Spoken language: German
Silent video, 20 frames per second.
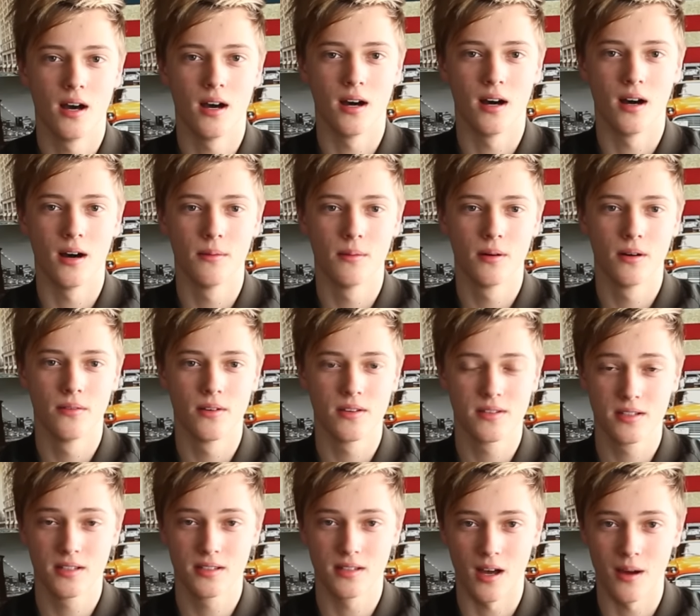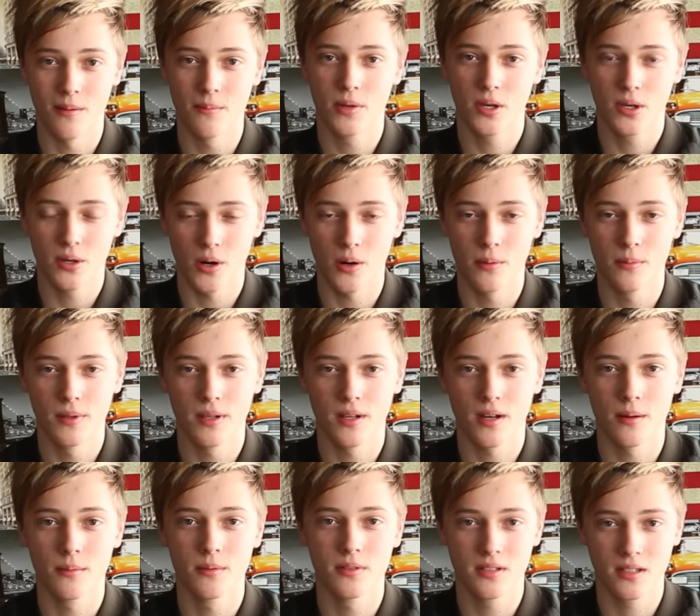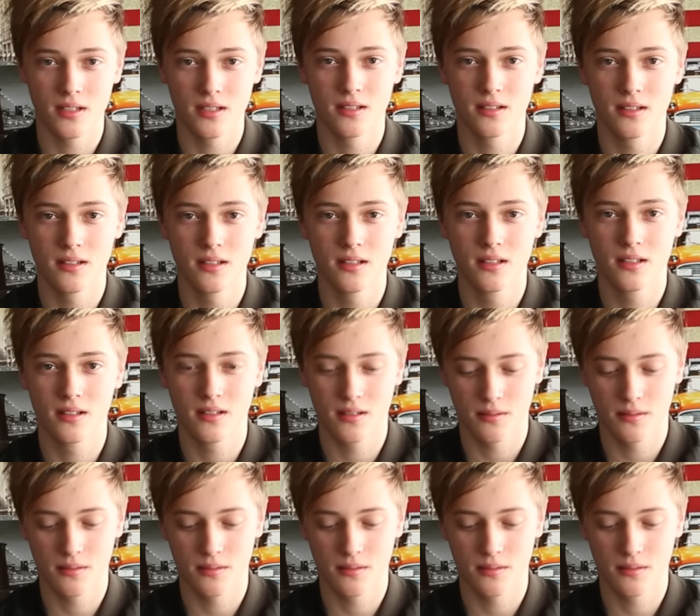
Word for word: Aber was ich dann bekommen habe, ist richtig,